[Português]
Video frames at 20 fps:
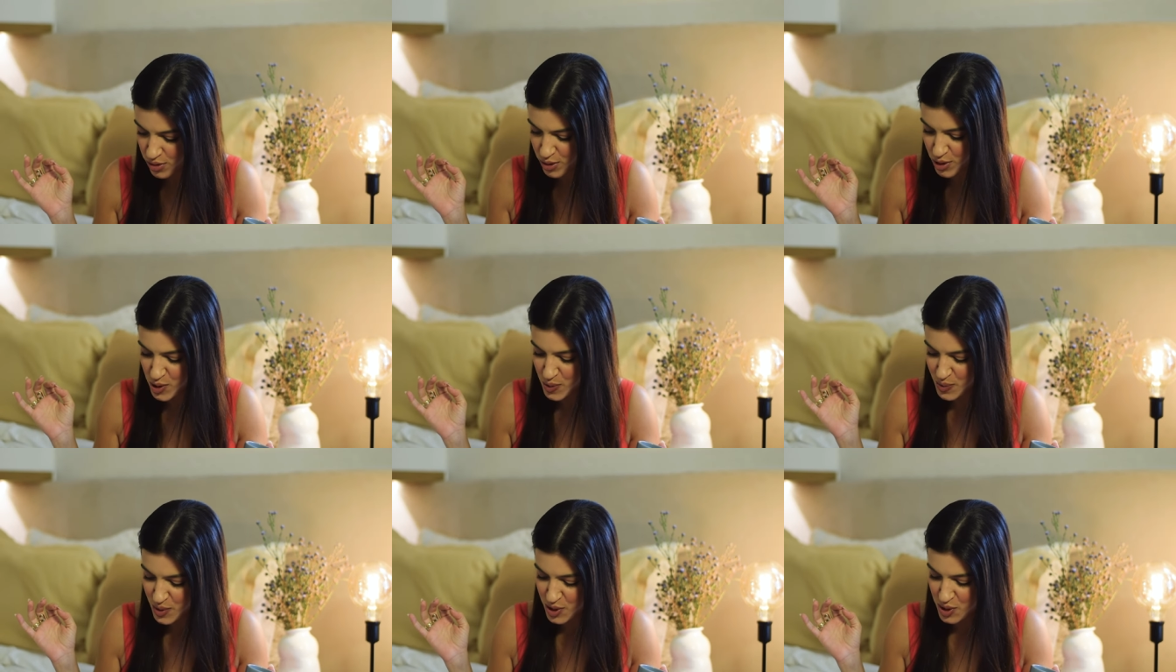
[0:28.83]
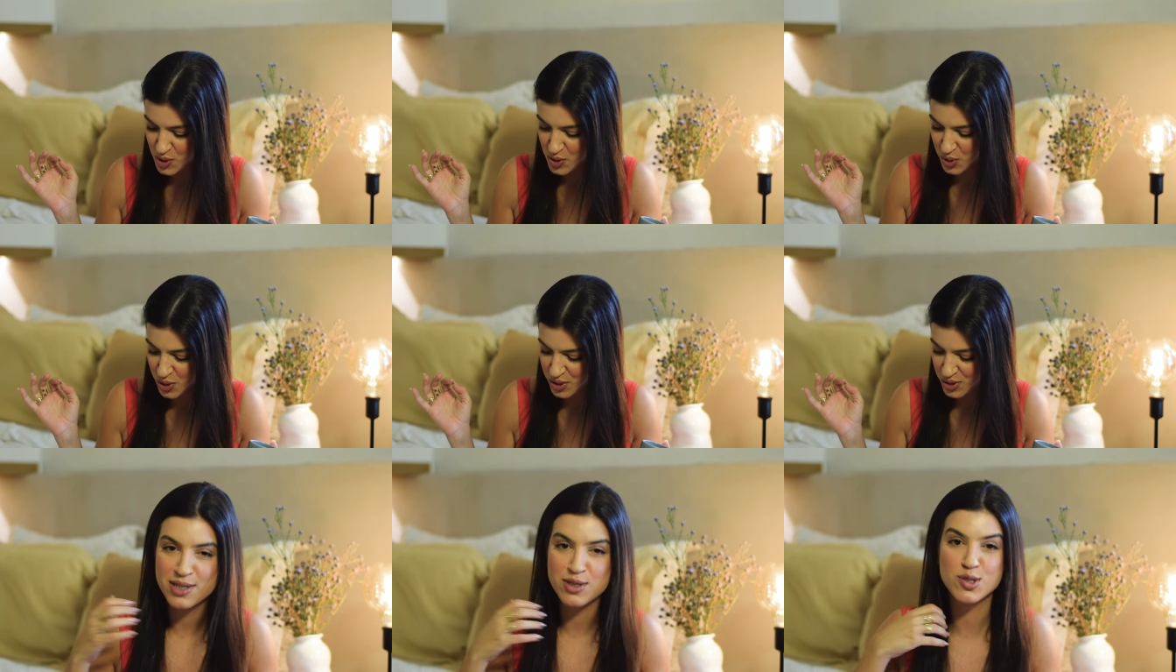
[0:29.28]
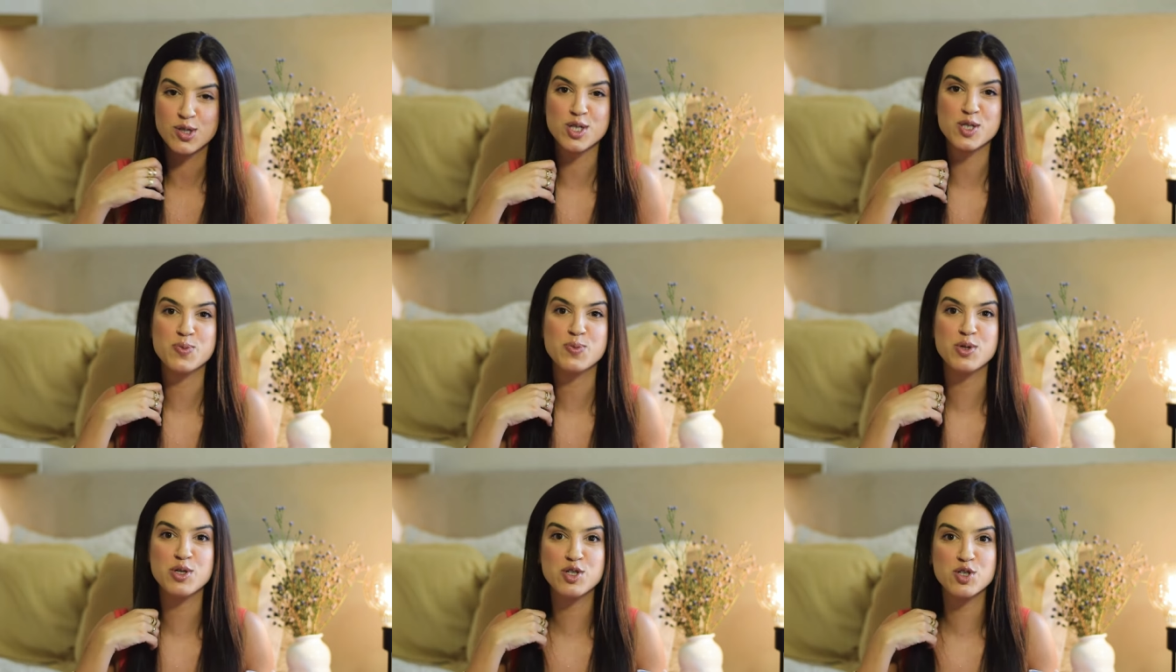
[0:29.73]
2018.
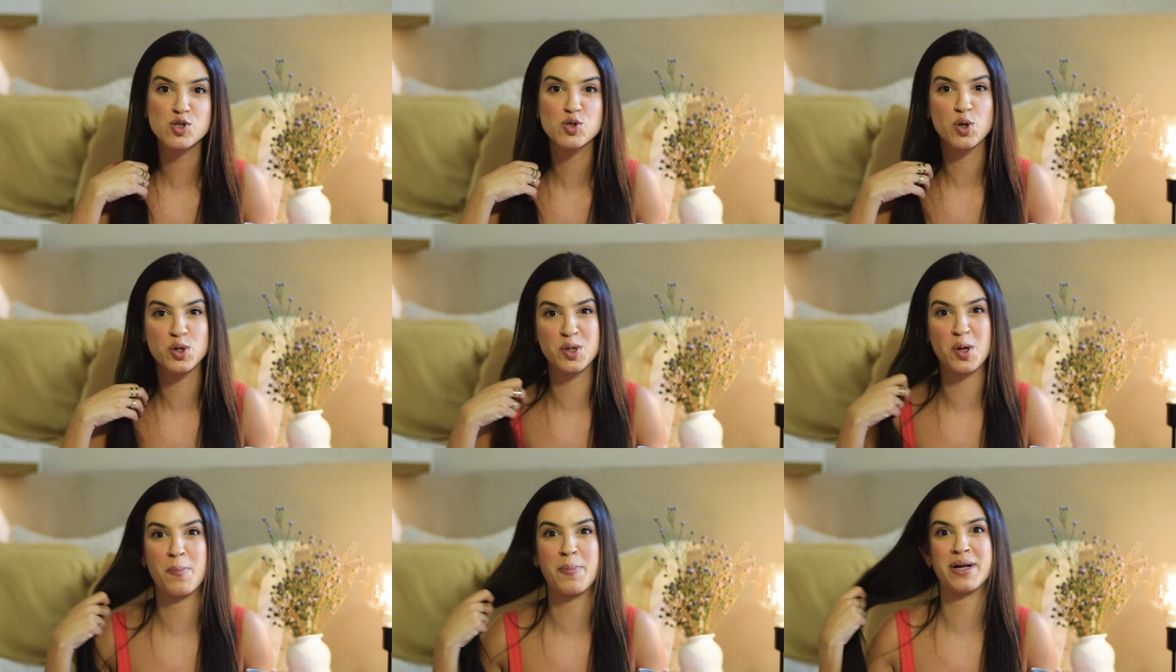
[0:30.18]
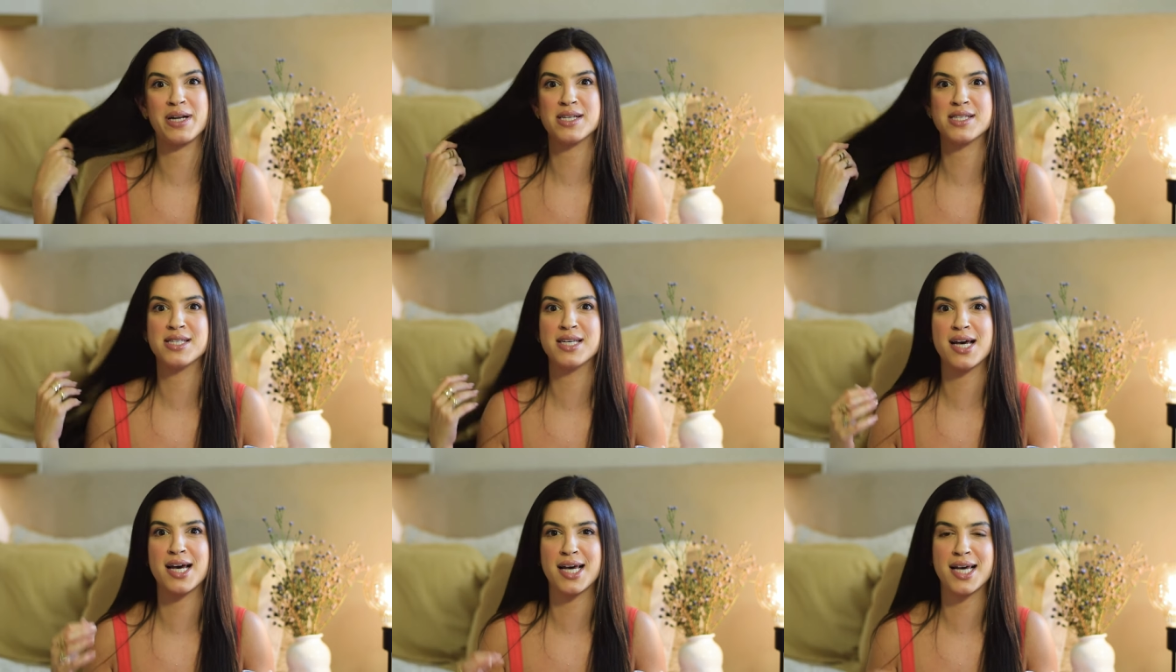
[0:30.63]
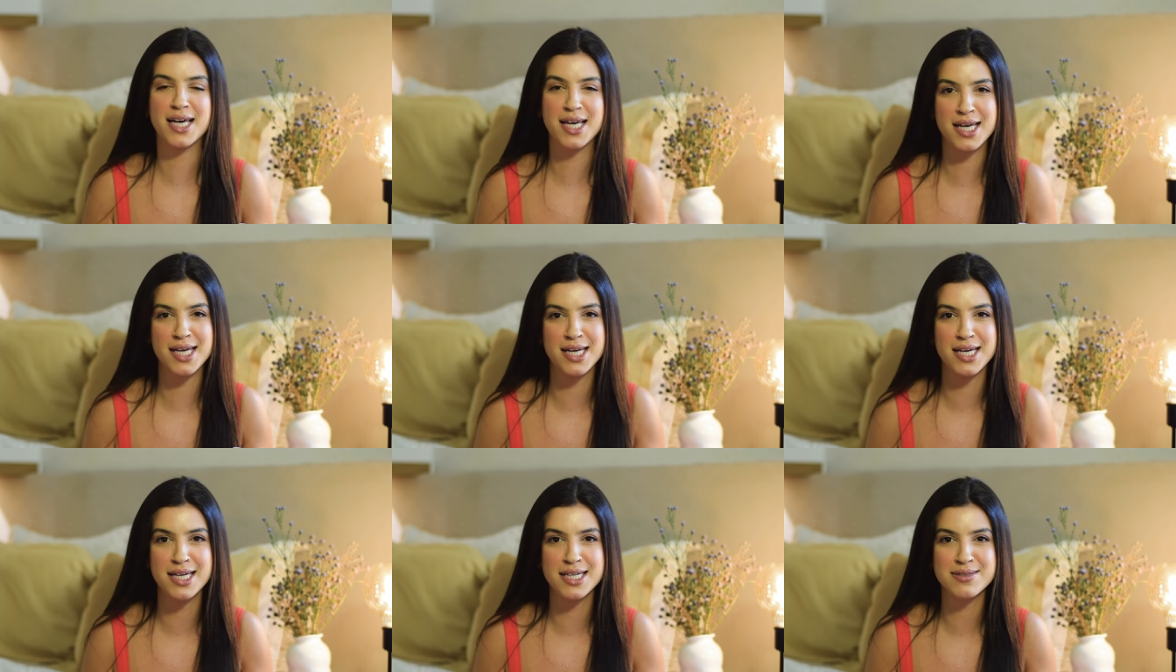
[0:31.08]
2018 eu apareci
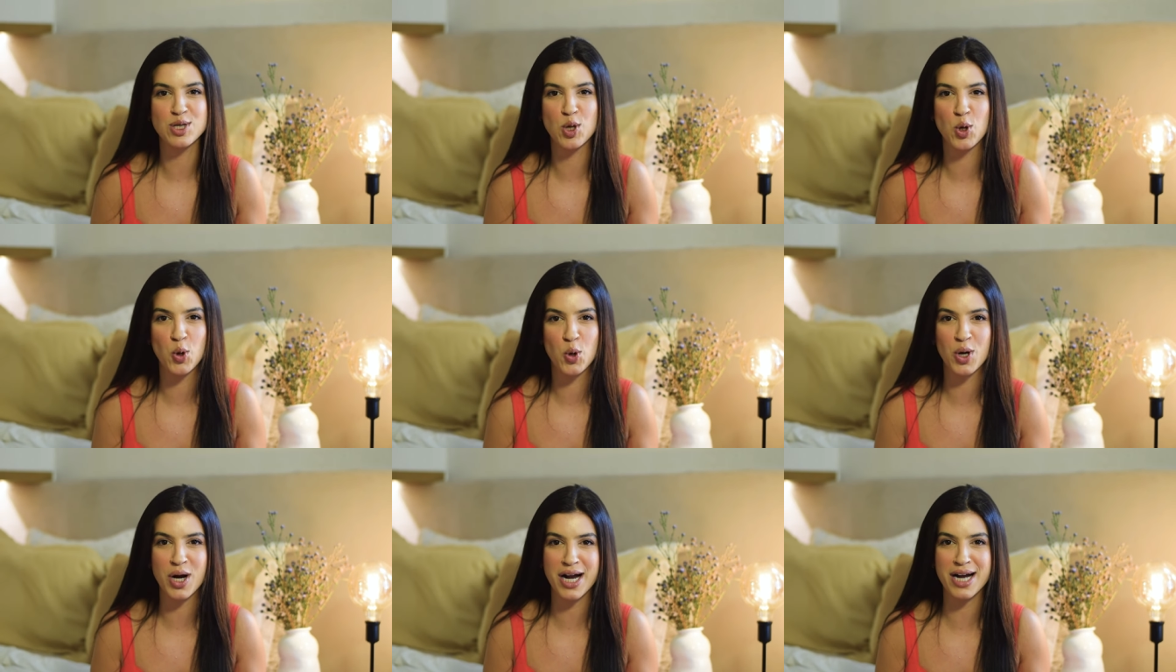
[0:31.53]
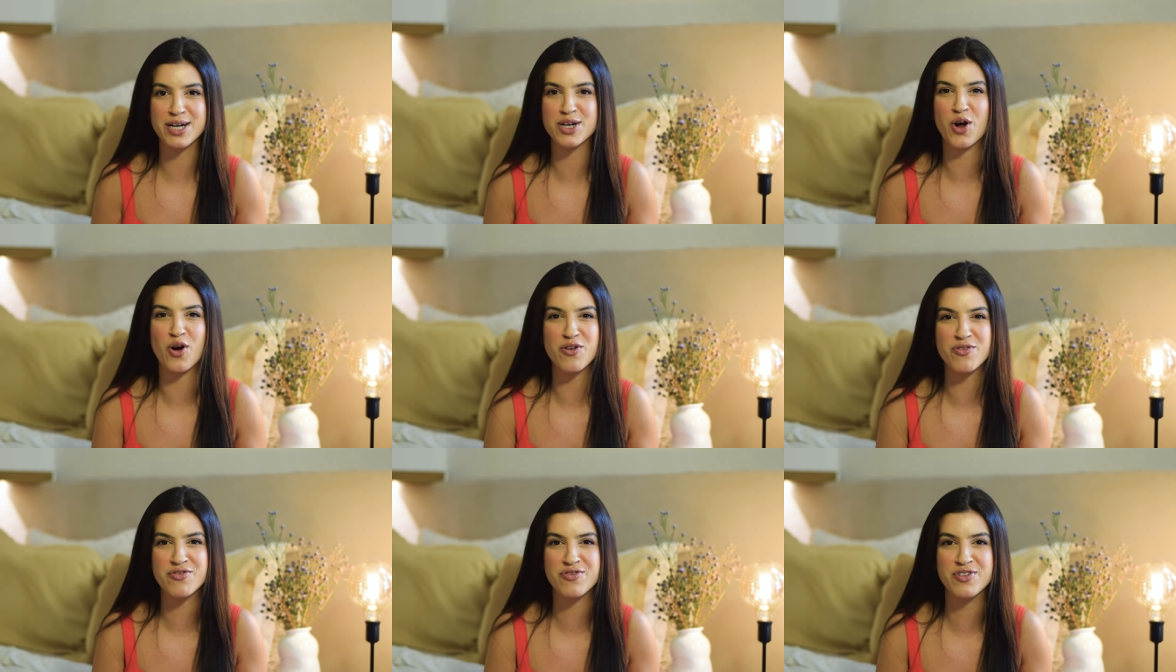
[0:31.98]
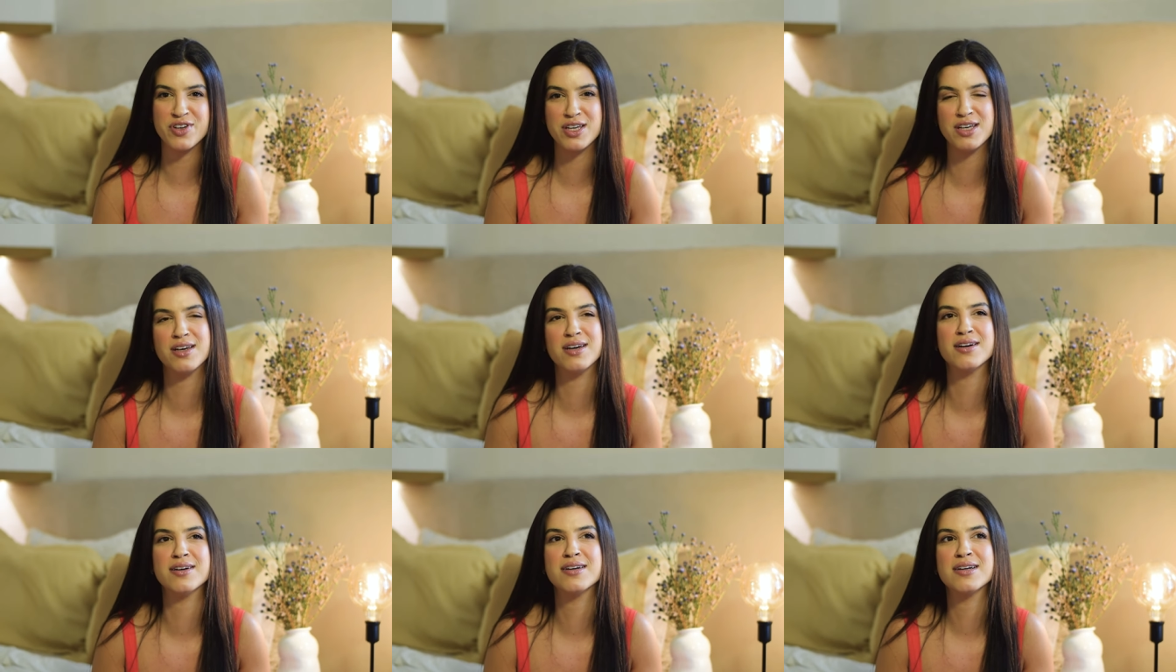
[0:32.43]
aqui, louca,
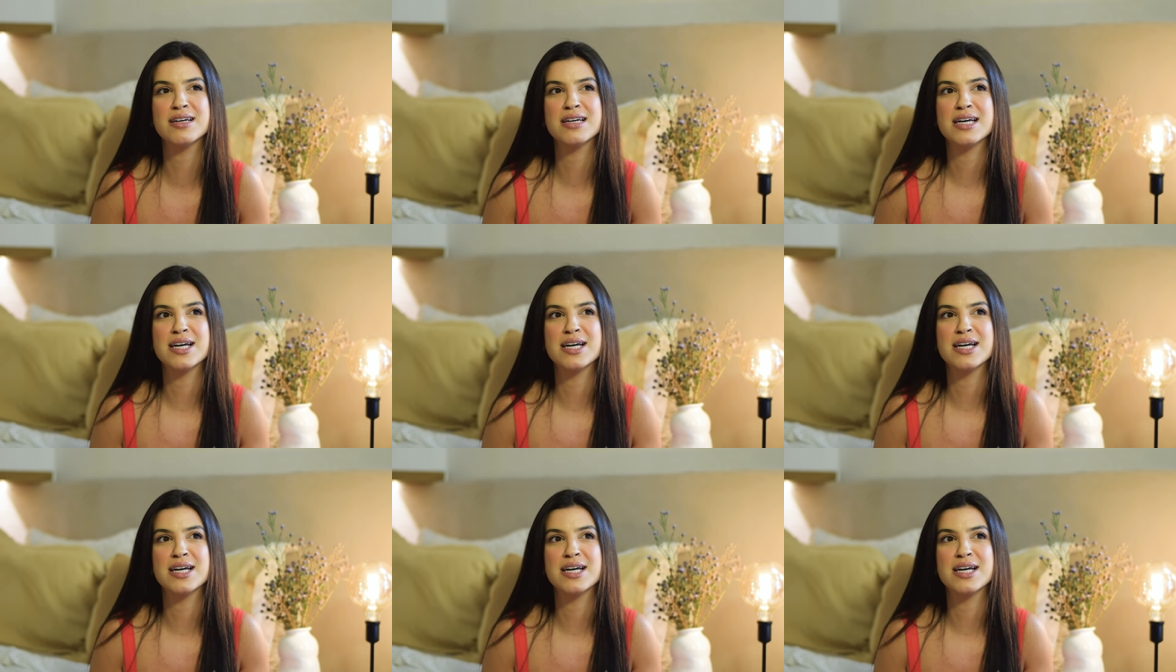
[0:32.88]
novinha.